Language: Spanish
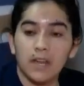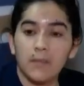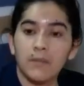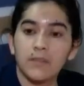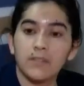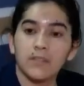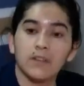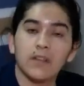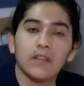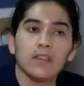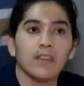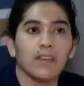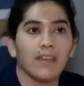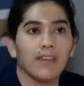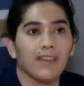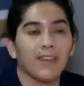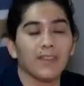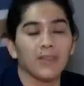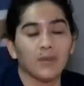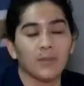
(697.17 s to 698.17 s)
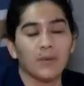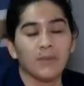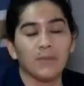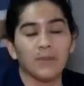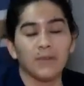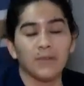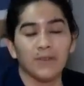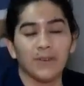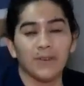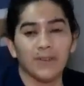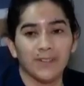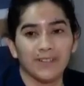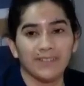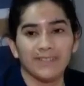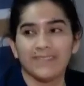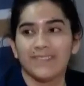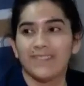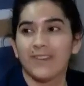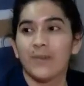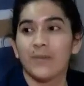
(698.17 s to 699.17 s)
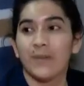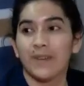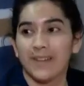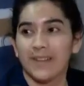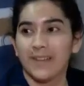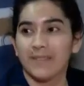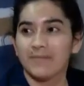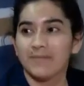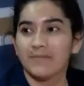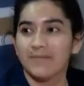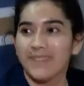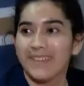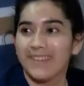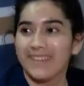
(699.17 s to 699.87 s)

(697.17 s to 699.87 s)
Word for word: las personas que, que toman, por favor, no manejen.